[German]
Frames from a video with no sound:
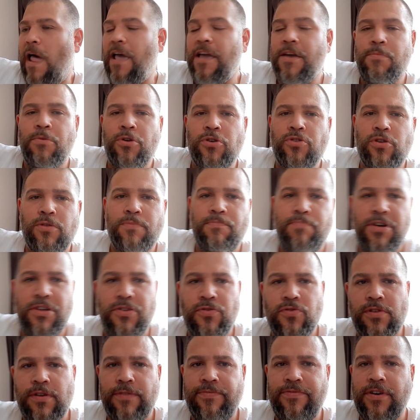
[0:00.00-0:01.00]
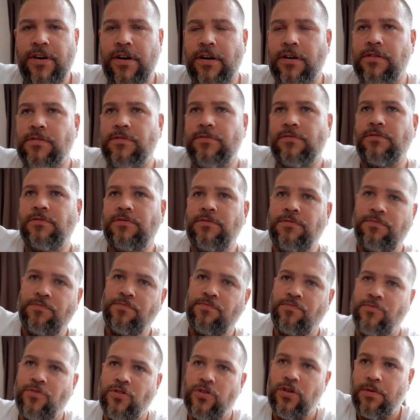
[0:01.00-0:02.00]
ich möchte heute ein paar User-Fragen,
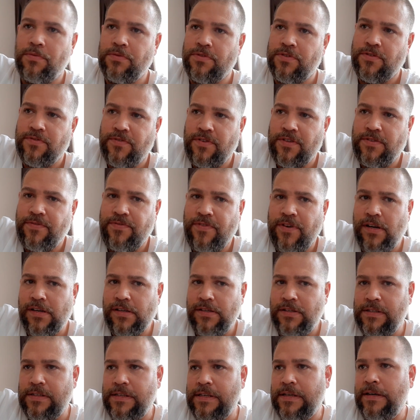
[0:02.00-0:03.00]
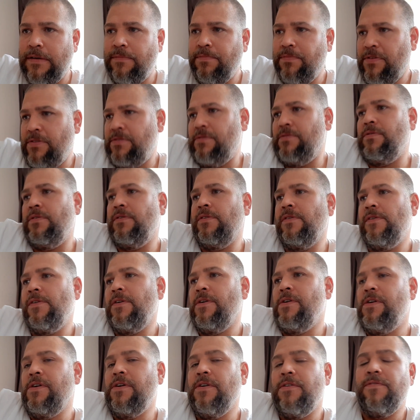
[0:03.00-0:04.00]
beziehungsweise Fragen, die ihr habt,
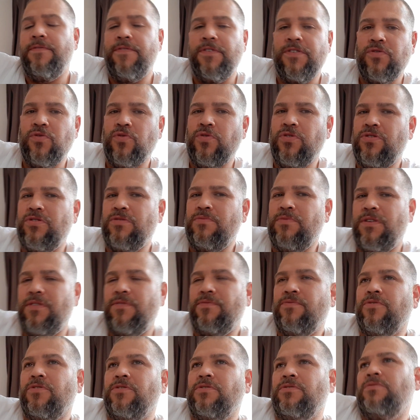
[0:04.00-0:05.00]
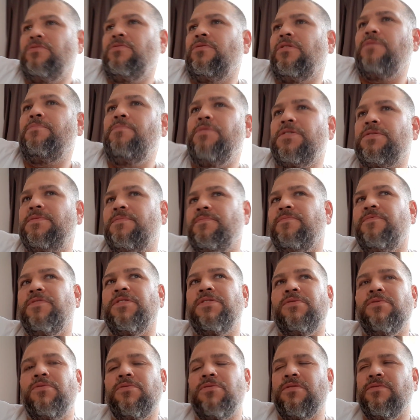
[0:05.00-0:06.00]
versuche ich zu beantworten, nach bestem
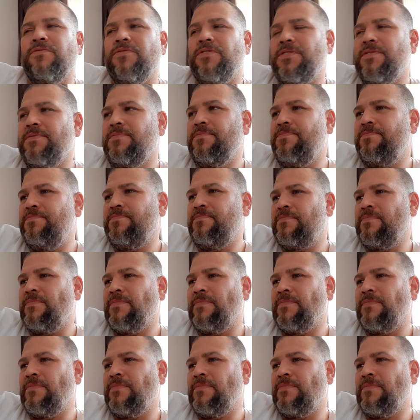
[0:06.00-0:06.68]
Wissen und Gewissen.